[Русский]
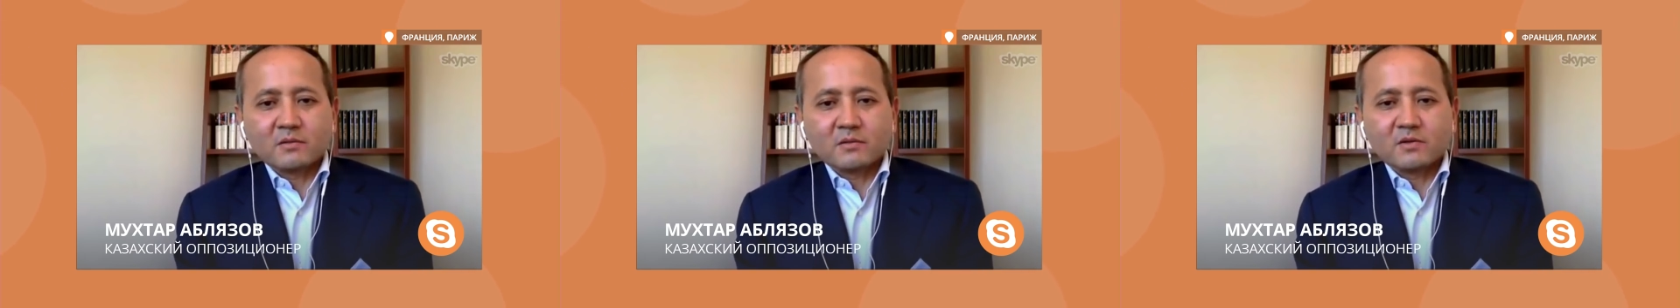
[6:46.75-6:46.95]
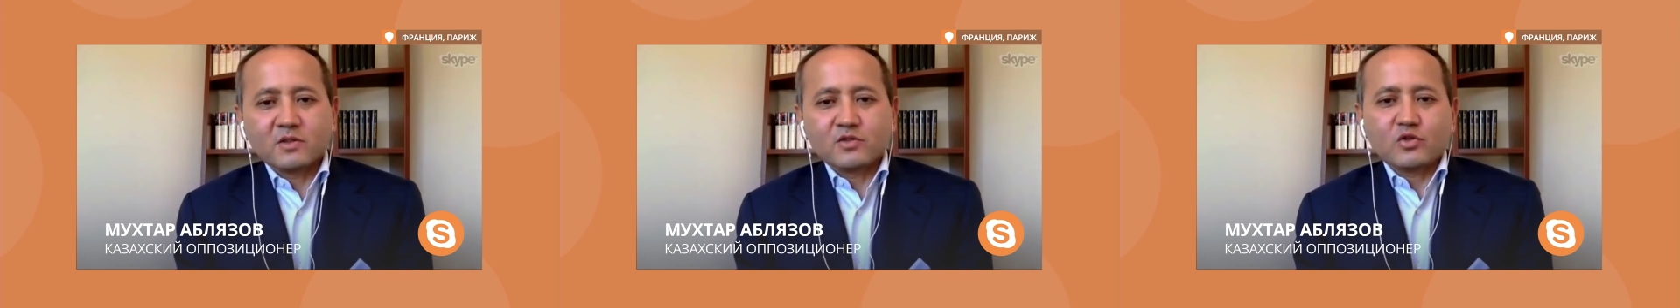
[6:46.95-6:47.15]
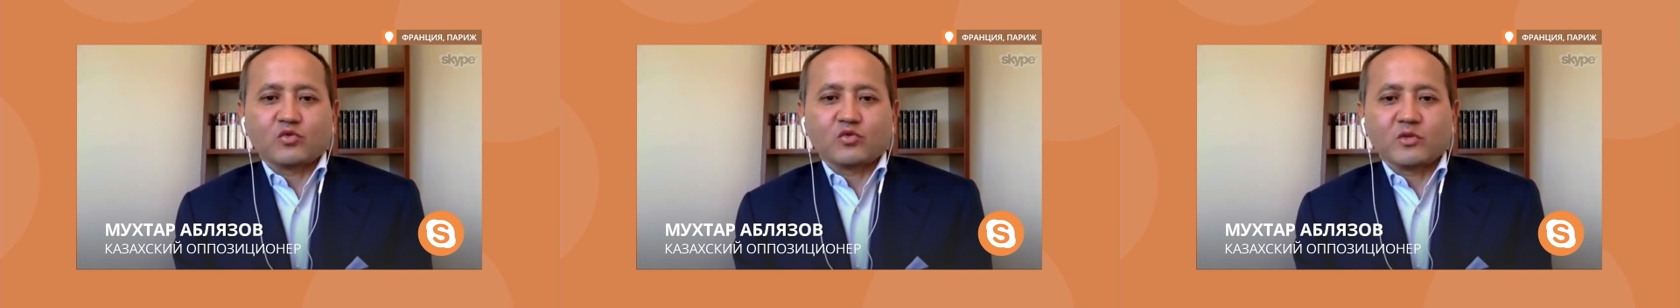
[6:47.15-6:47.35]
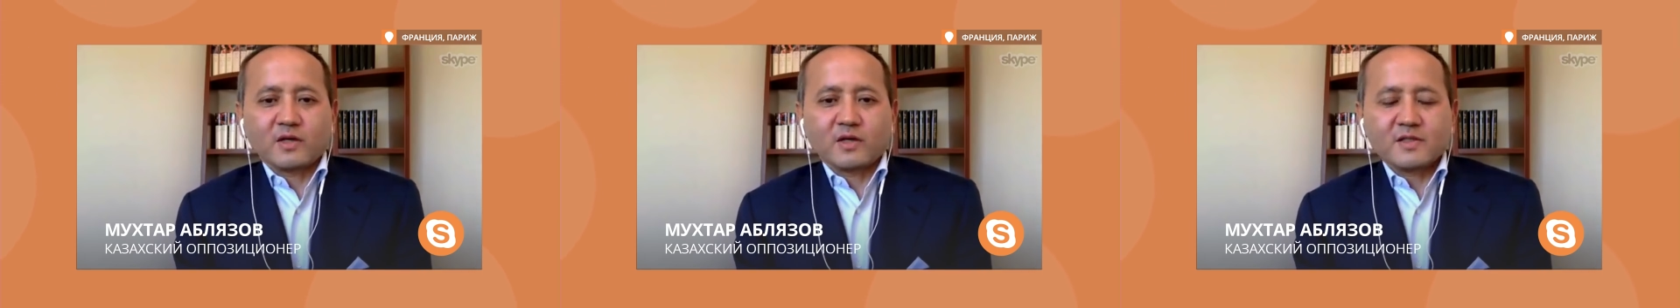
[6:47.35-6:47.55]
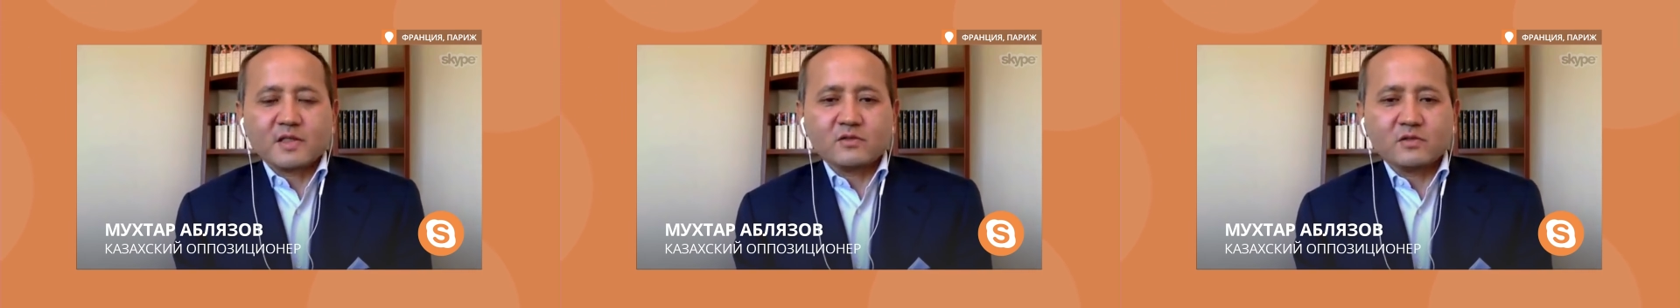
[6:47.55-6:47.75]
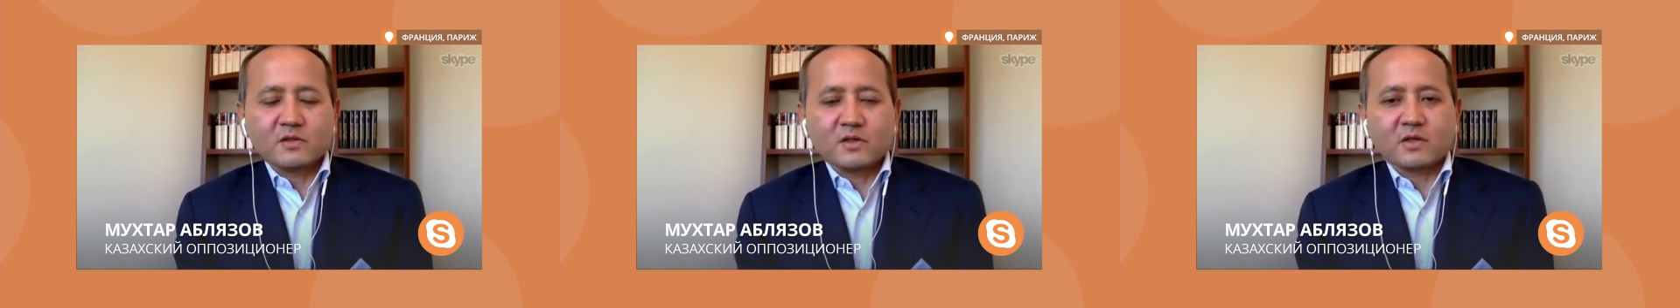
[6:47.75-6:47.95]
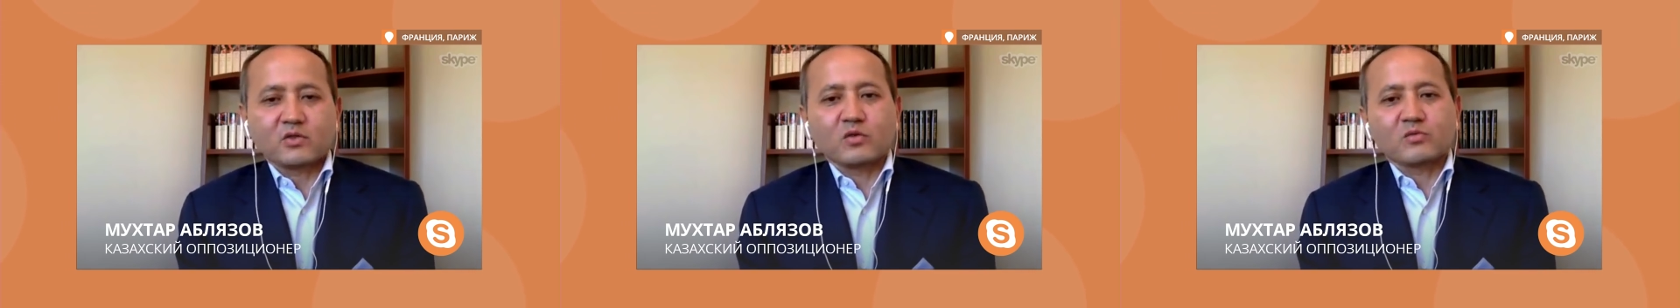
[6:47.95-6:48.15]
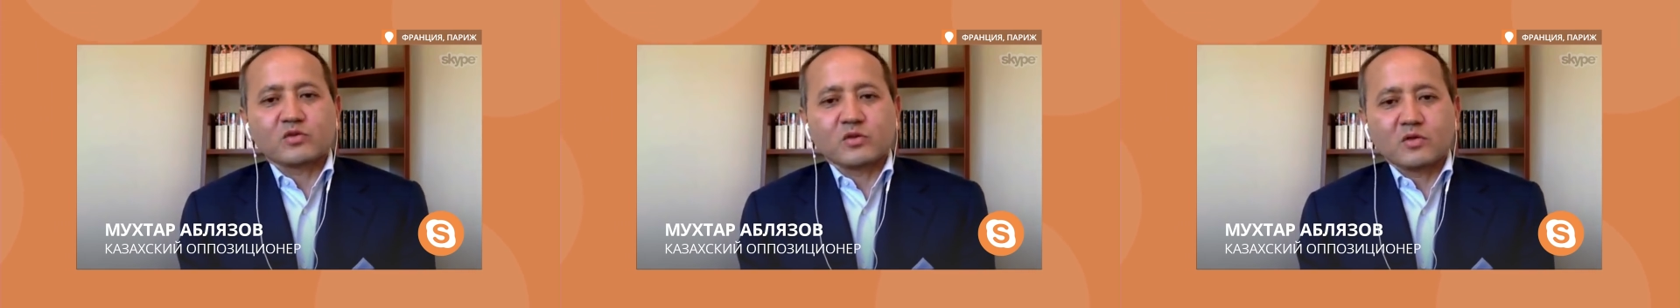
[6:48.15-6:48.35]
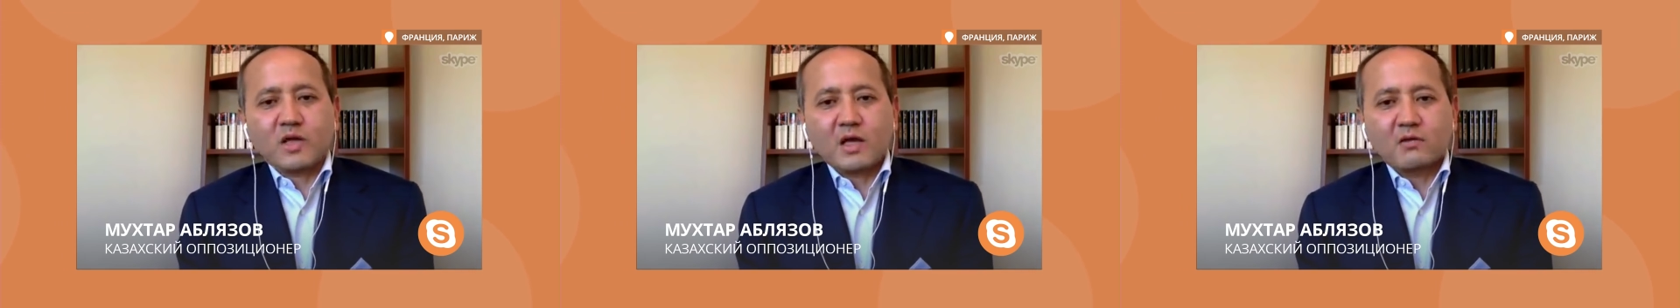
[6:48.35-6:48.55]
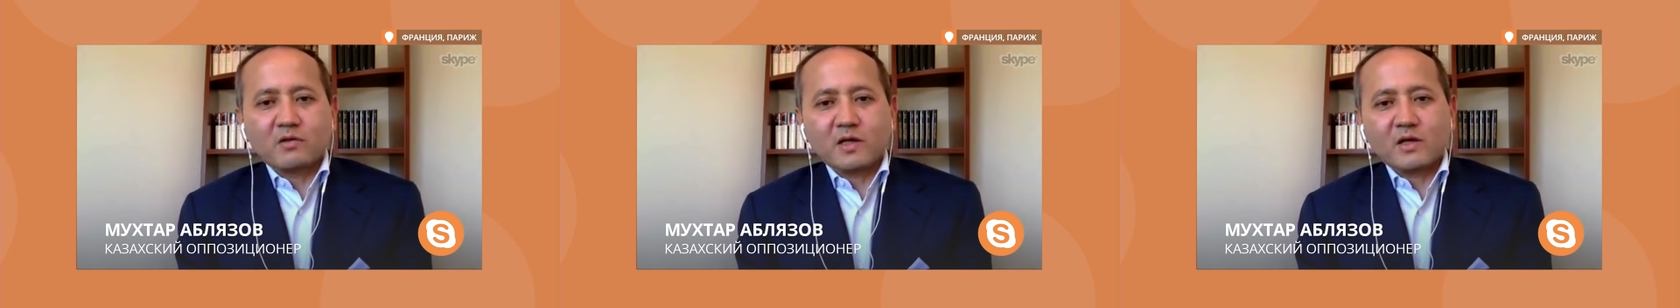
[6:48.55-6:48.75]
тысячу доказательств о том, что я
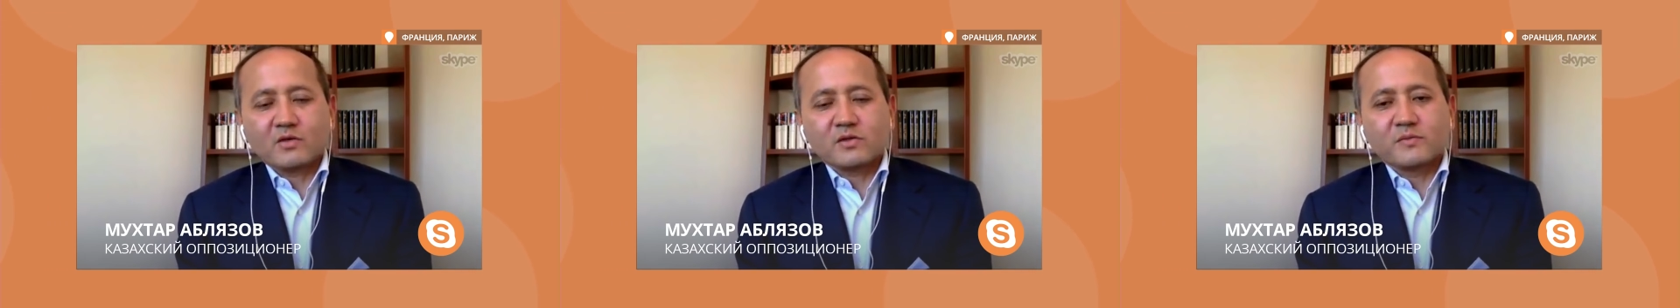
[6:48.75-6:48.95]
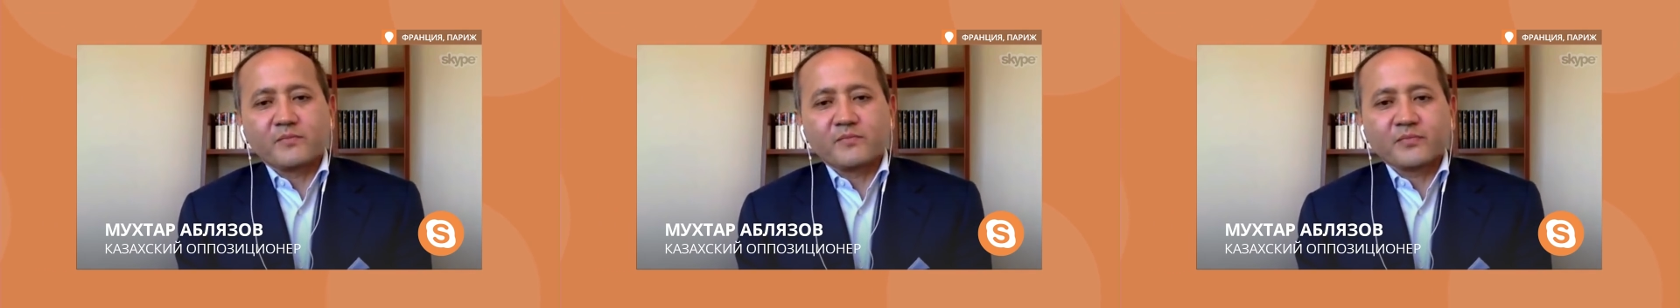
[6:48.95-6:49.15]
являюсь